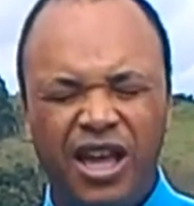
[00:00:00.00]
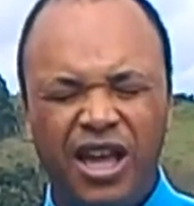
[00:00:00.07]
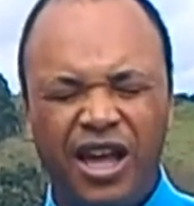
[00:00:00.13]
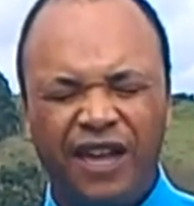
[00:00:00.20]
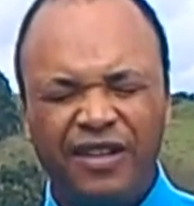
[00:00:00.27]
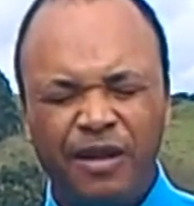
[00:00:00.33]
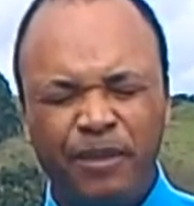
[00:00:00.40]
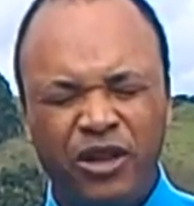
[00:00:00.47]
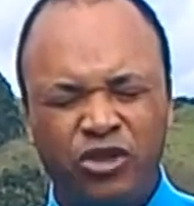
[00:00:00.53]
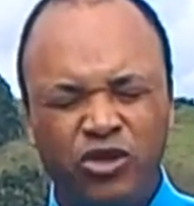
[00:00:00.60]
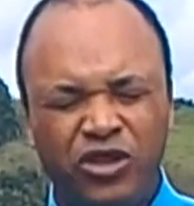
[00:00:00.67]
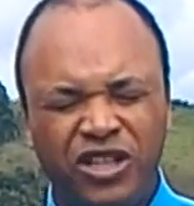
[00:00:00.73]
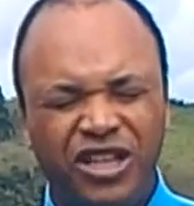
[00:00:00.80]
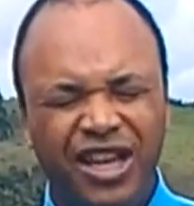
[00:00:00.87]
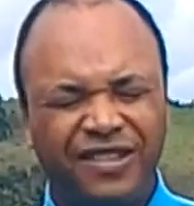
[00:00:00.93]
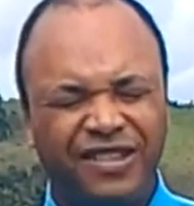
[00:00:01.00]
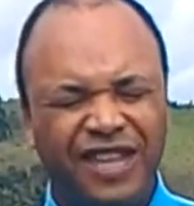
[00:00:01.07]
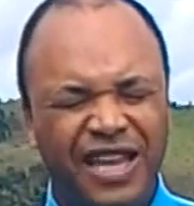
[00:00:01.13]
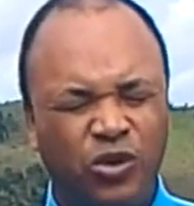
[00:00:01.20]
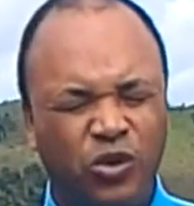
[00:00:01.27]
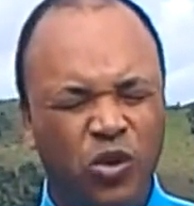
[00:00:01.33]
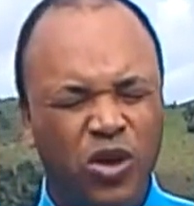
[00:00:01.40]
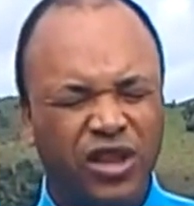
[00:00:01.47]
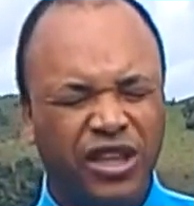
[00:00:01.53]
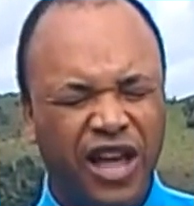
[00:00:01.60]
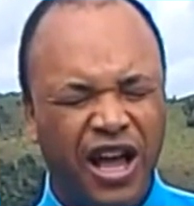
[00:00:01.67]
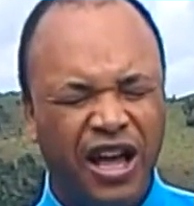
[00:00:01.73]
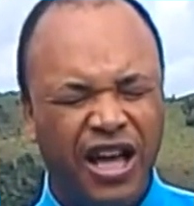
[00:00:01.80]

essa pessoa que já se encontra